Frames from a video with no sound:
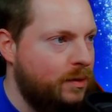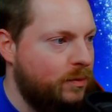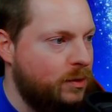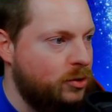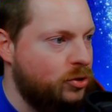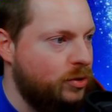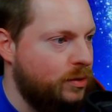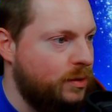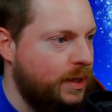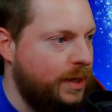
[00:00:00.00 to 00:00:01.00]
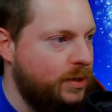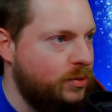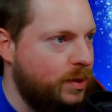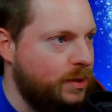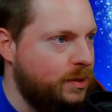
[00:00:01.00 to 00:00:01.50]
wunderschönen
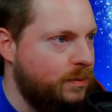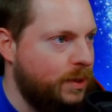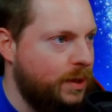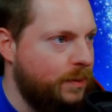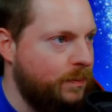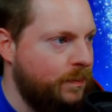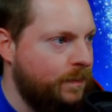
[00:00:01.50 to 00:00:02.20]
Endrun zu begeben.